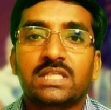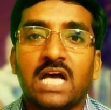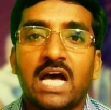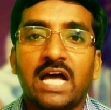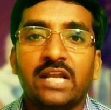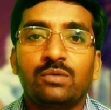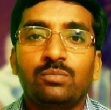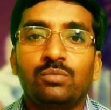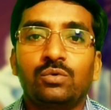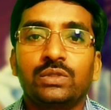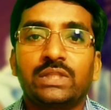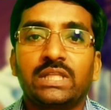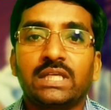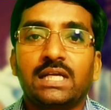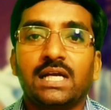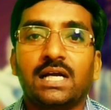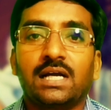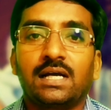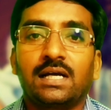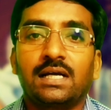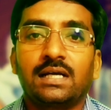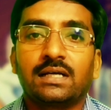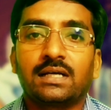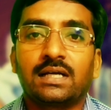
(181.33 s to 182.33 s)

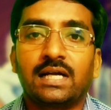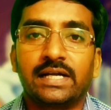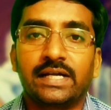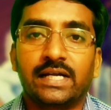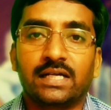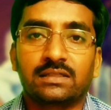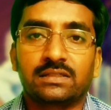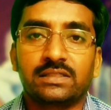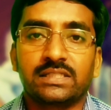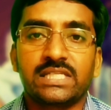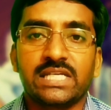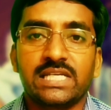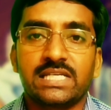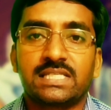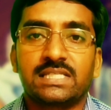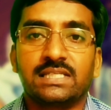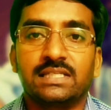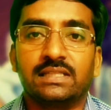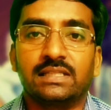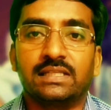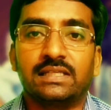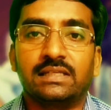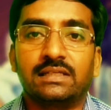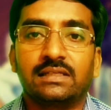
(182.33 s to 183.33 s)
సానుభూతిగా కండక్ట్
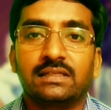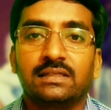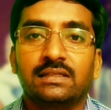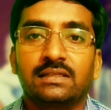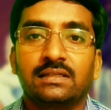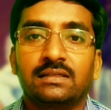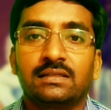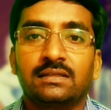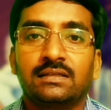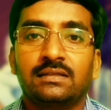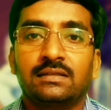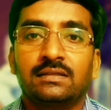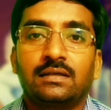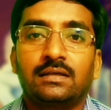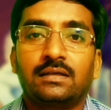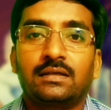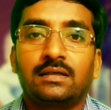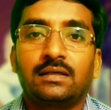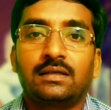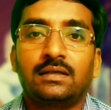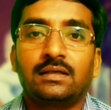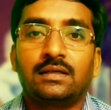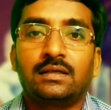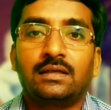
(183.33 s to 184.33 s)
చేసింది
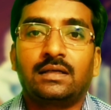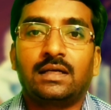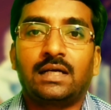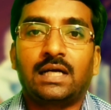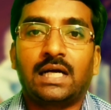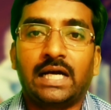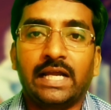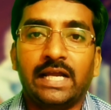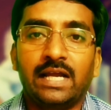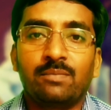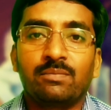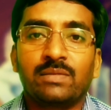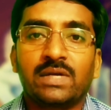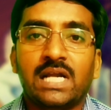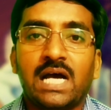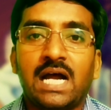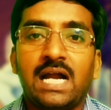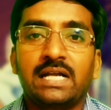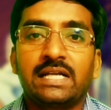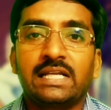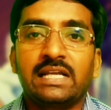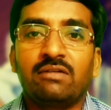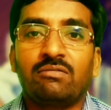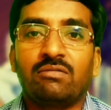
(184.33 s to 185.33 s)
ఐఆమ్
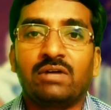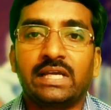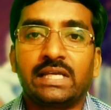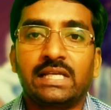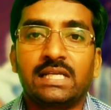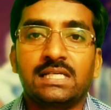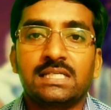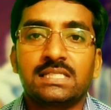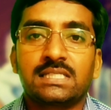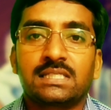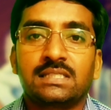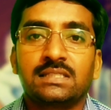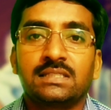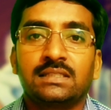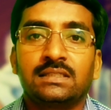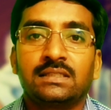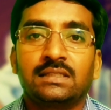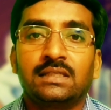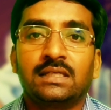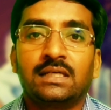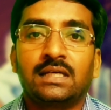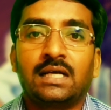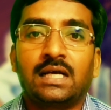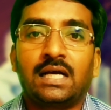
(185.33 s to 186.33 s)
నాట్ ఏ వైరస్
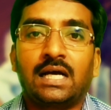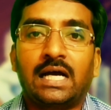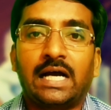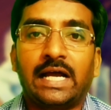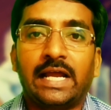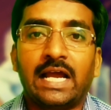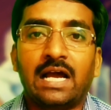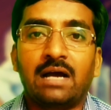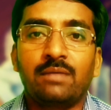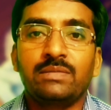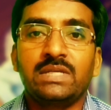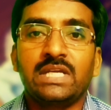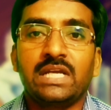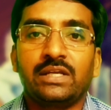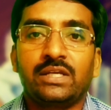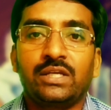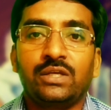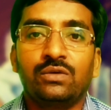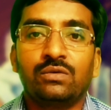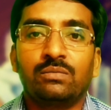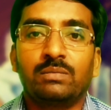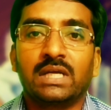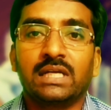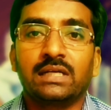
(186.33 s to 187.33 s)
ఐఆమ్ ఏ
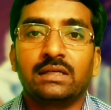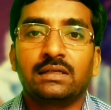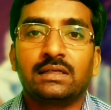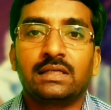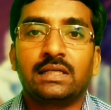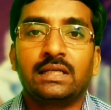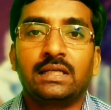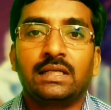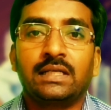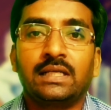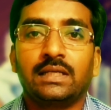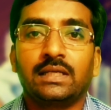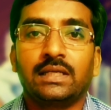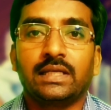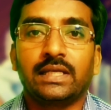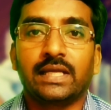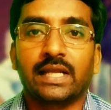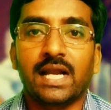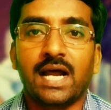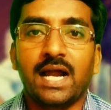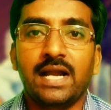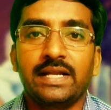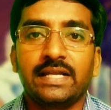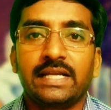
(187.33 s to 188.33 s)
హ్యూమన్
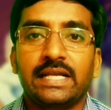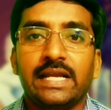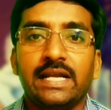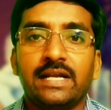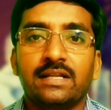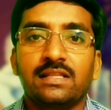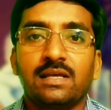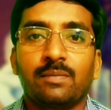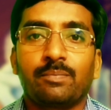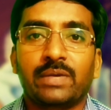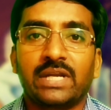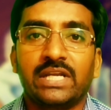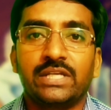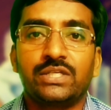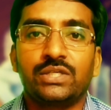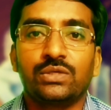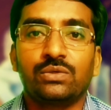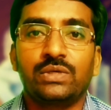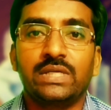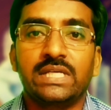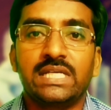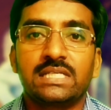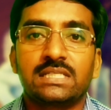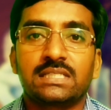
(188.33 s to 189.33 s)
ఎరాడికేట్ ద
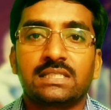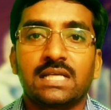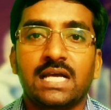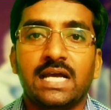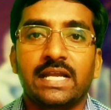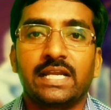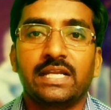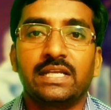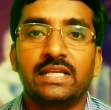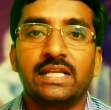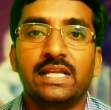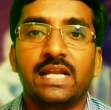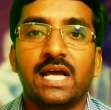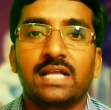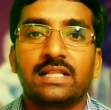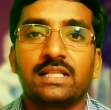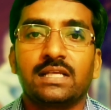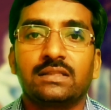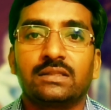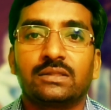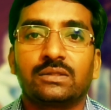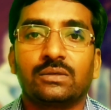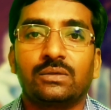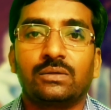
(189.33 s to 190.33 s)
ప్రెజ్యూడీస్ అనే
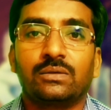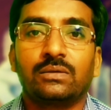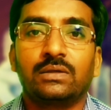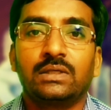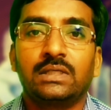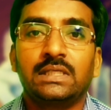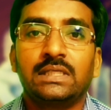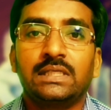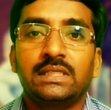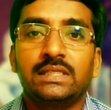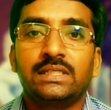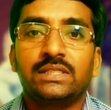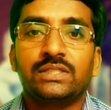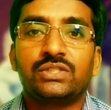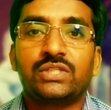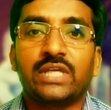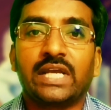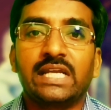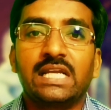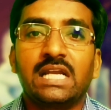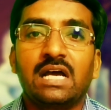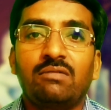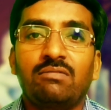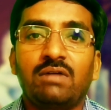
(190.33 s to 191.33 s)
నినాదంతో
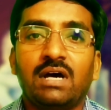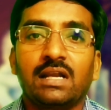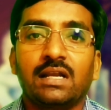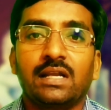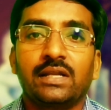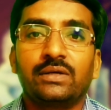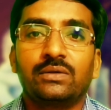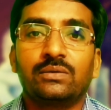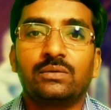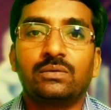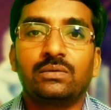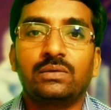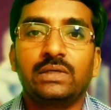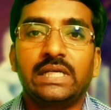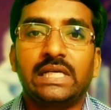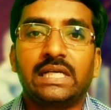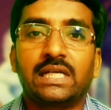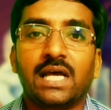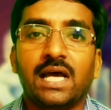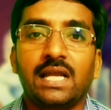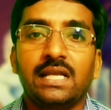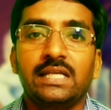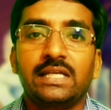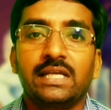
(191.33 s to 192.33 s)
చైనా వాళ్లను
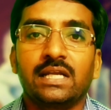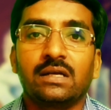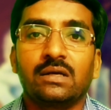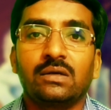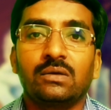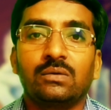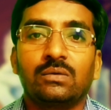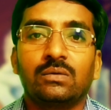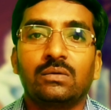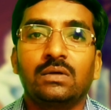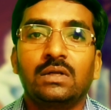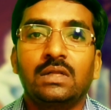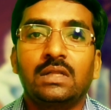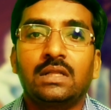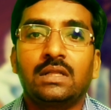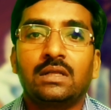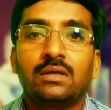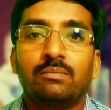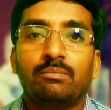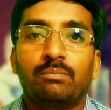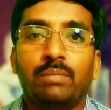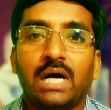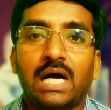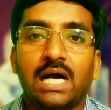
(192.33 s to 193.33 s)
ఇటాలియన్లు
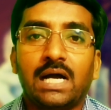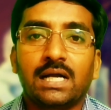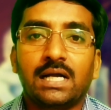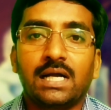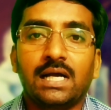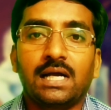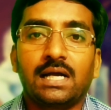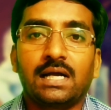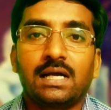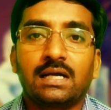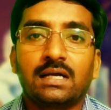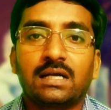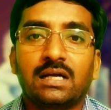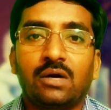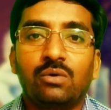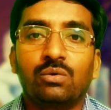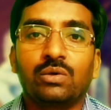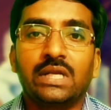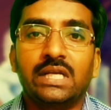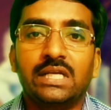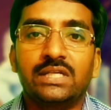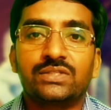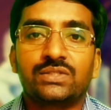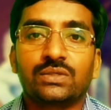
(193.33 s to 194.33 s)
బాగా
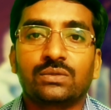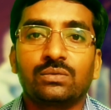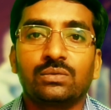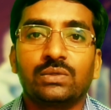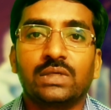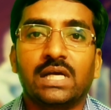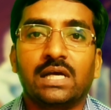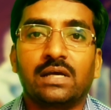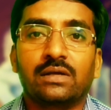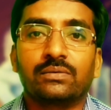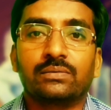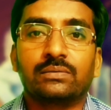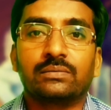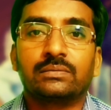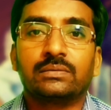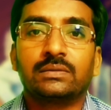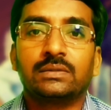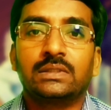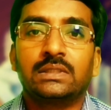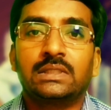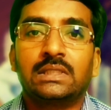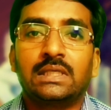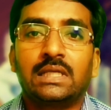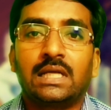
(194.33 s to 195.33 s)
కౌగిలించుకున్నారు
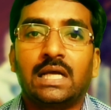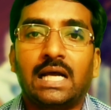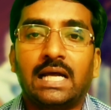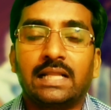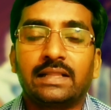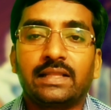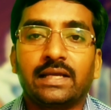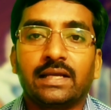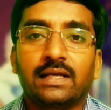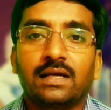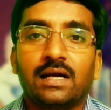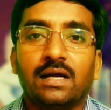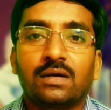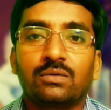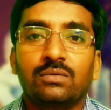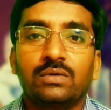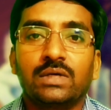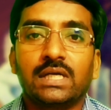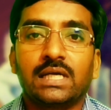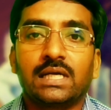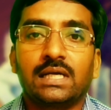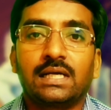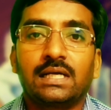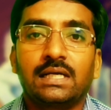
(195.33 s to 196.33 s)

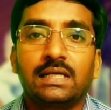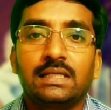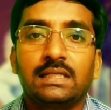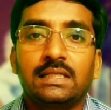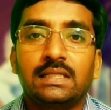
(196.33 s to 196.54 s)
అంతేకాకుండా